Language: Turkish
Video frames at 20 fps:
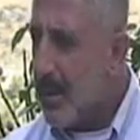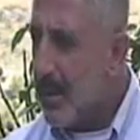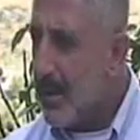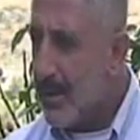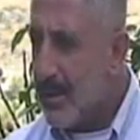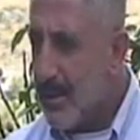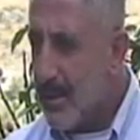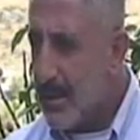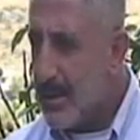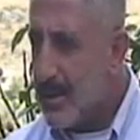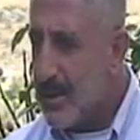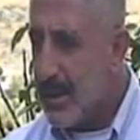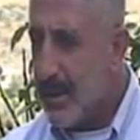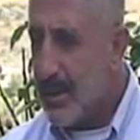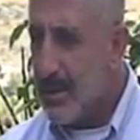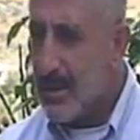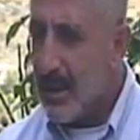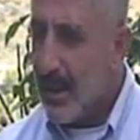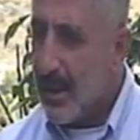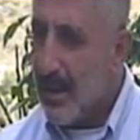beri
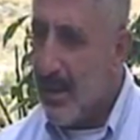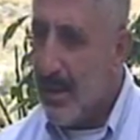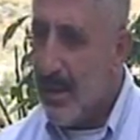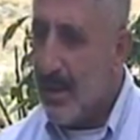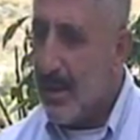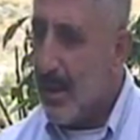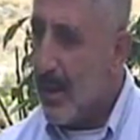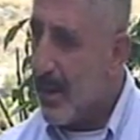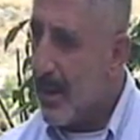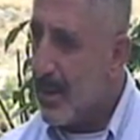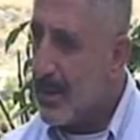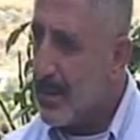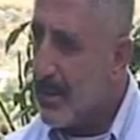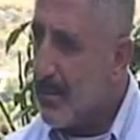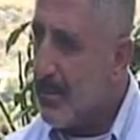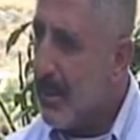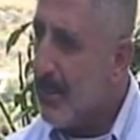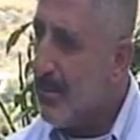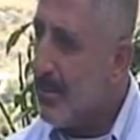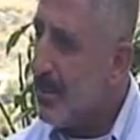48-50 yıl
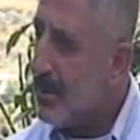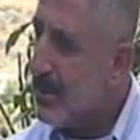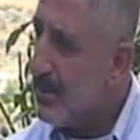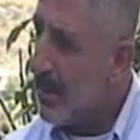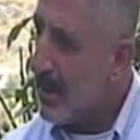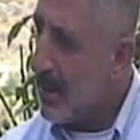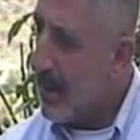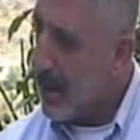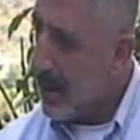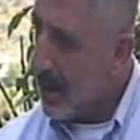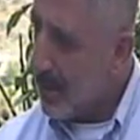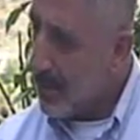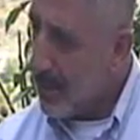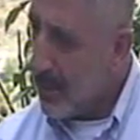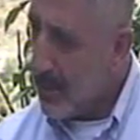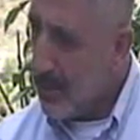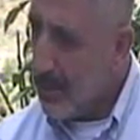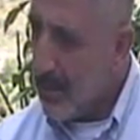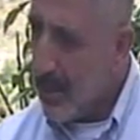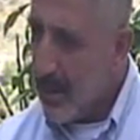arası ben bu hizmetleri
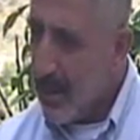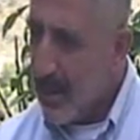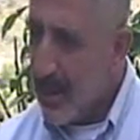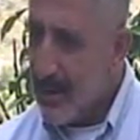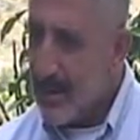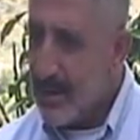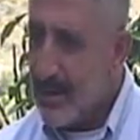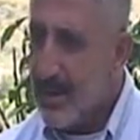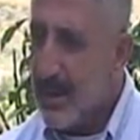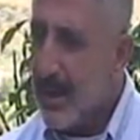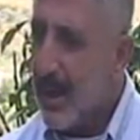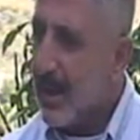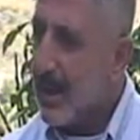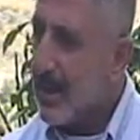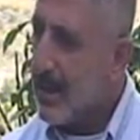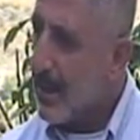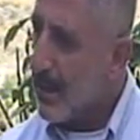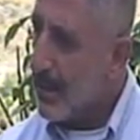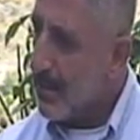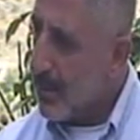yapıyorum
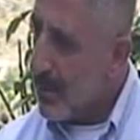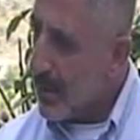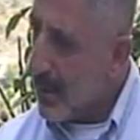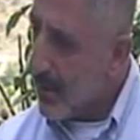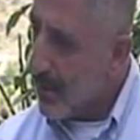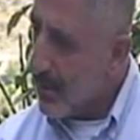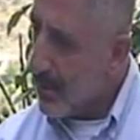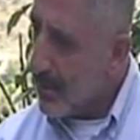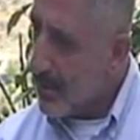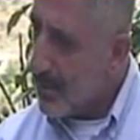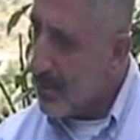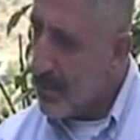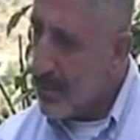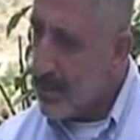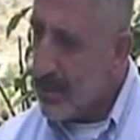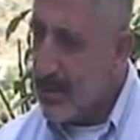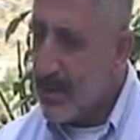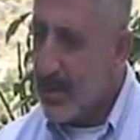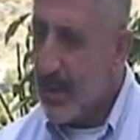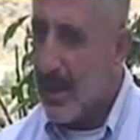ziyaretleri boy arıyorum.
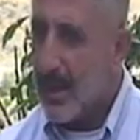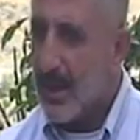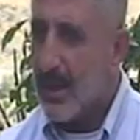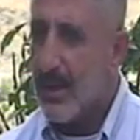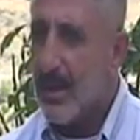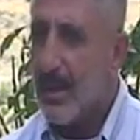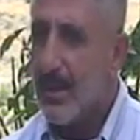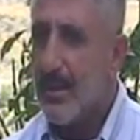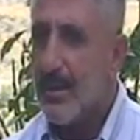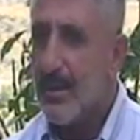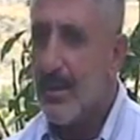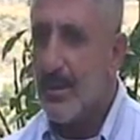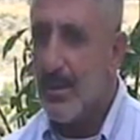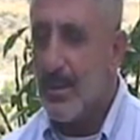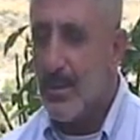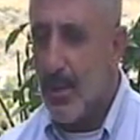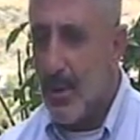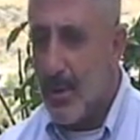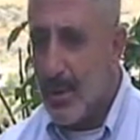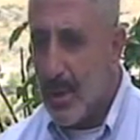Ziyaretleri
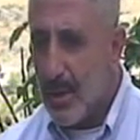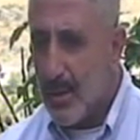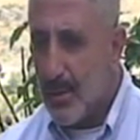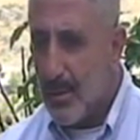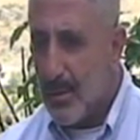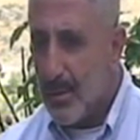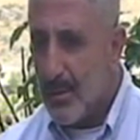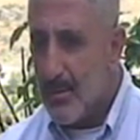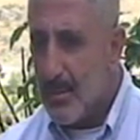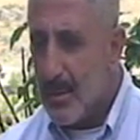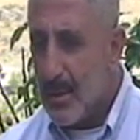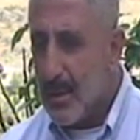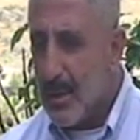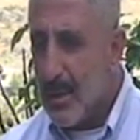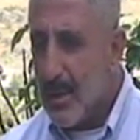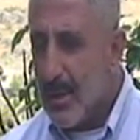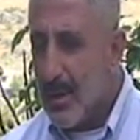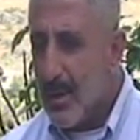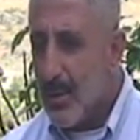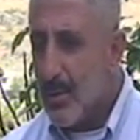onarıyorum.
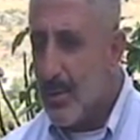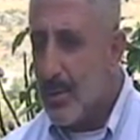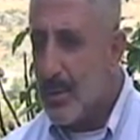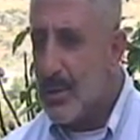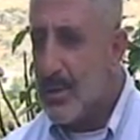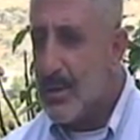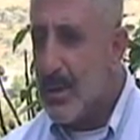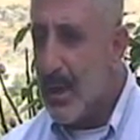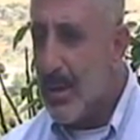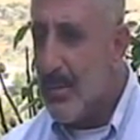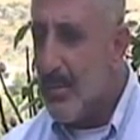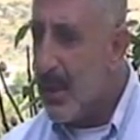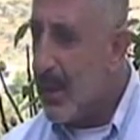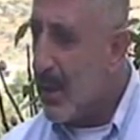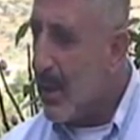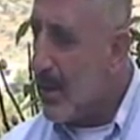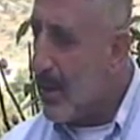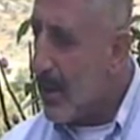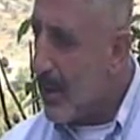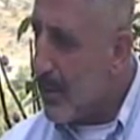Kutsal
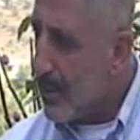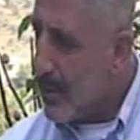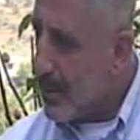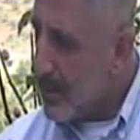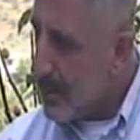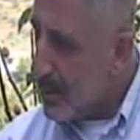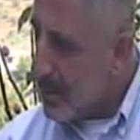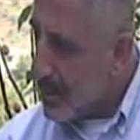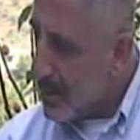mekanları